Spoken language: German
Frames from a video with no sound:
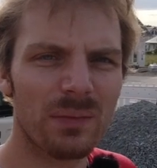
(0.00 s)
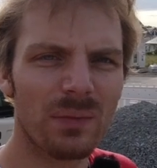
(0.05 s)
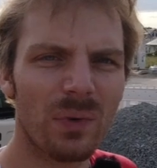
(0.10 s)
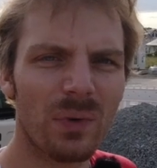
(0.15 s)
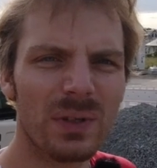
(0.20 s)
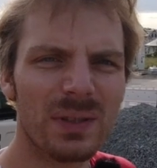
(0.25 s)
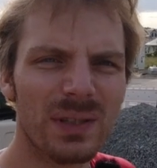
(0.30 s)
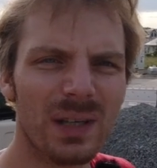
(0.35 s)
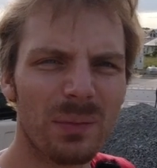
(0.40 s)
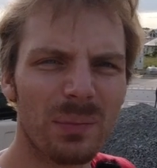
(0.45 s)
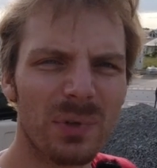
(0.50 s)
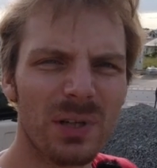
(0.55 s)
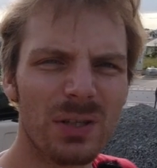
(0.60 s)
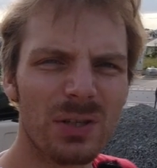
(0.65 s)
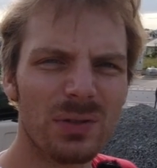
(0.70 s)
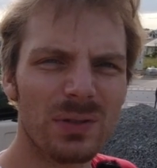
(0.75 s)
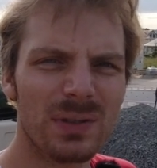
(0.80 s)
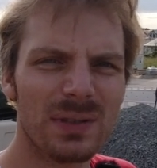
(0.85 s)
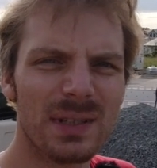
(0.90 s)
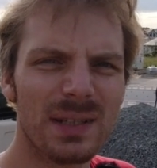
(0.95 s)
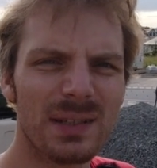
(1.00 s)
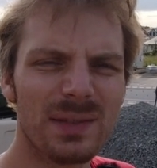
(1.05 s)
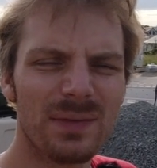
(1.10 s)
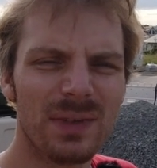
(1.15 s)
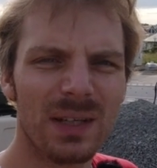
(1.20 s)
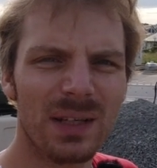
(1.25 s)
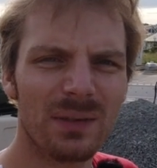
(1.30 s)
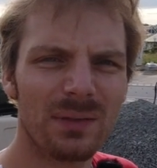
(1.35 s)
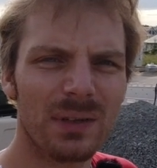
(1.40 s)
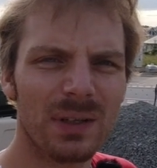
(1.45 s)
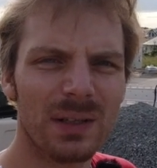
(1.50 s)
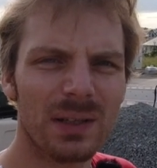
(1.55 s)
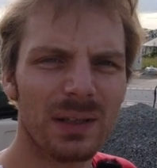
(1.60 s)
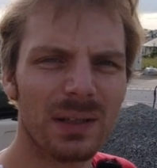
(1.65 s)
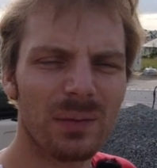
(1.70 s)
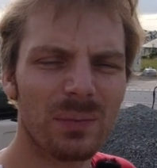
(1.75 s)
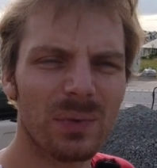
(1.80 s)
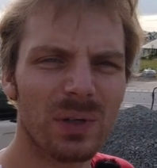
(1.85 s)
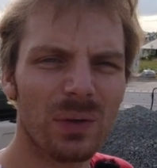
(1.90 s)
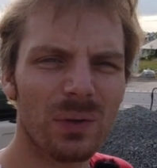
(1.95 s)
Äußere Blitzschutz deswegen, weil ich
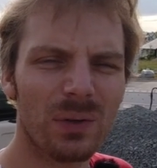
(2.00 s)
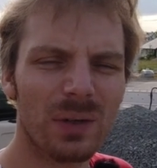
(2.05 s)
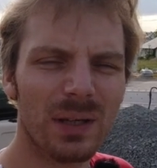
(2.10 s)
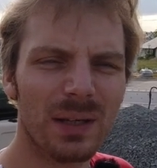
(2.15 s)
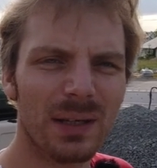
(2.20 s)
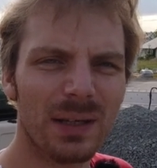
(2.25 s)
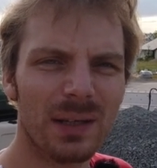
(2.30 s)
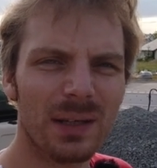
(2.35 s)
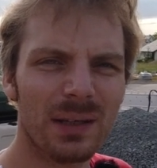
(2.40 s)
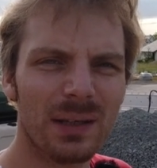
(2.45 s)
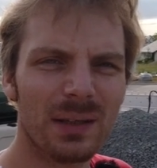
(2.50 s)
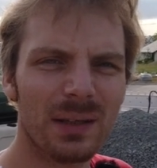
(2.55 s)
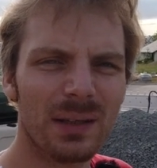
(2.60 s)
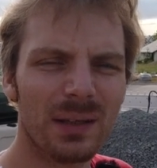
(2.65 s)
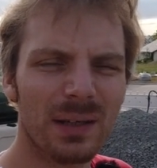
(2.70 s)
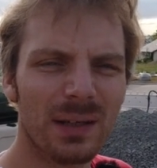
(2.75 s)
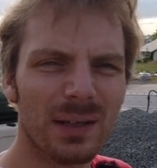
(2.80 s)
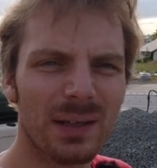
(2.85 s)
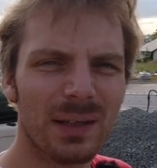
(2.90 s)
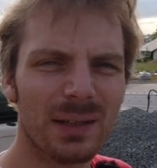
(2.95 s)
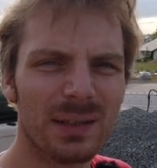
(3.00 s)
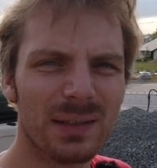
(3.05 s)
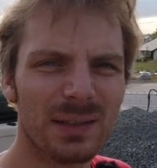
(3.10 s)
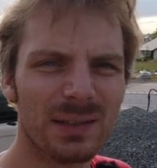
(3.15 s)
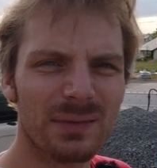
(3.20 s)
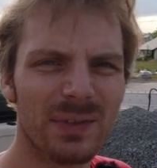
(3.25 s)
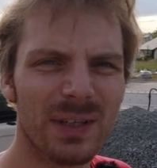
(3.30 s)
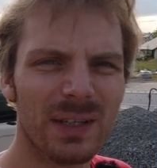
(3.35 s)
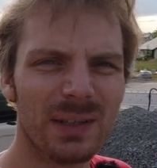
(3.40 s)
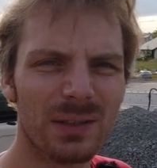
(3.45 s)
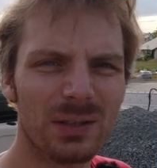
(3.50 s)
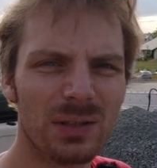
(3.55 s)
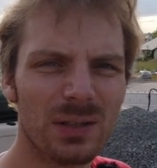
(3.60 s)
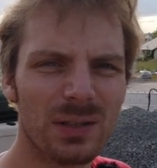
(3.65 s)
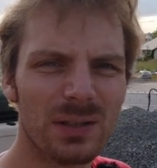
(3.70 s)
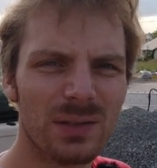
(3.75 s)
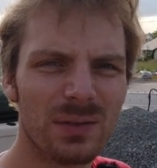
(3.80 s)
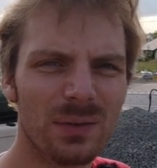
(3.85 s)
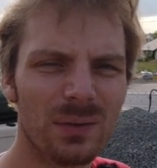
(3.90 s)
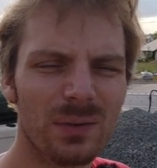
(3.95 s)
eben auch gedenke, eine
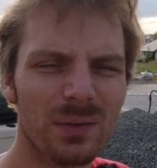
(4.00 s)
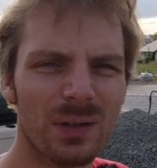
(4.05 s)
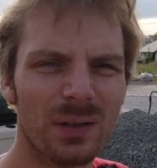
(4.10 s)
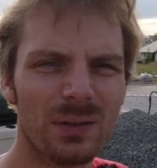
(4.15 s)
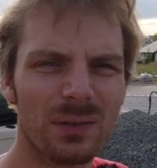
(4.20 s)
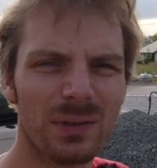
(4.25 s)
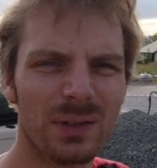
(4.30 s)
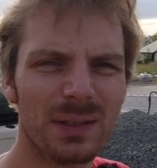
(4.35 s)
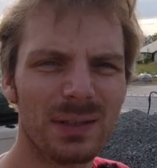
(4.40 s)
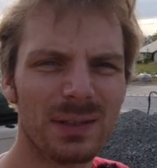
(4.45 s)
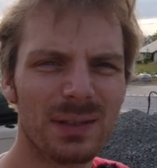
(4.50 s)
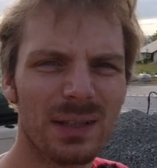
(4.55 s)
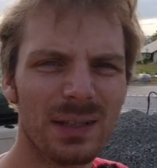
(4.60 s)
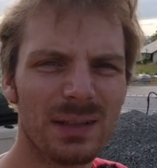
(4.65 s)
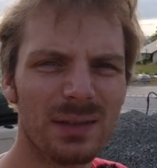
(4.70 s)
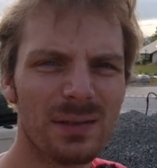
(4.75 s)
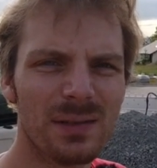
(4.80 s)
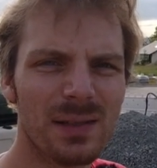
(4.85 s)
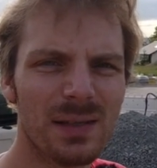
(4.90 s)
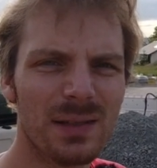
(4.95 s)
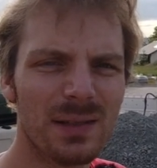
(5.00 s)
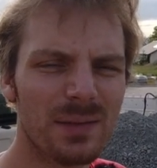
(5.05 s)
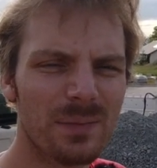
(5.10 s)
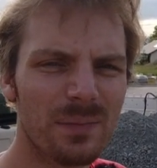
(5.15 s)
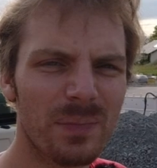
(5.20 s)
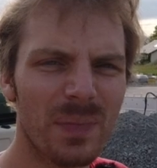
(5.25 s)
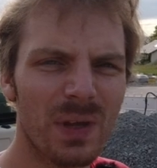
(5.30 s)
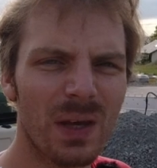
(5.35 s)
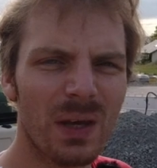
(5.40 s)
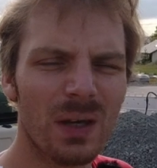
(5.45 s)
KNX-Wetterstation auf das Dach zu setzen,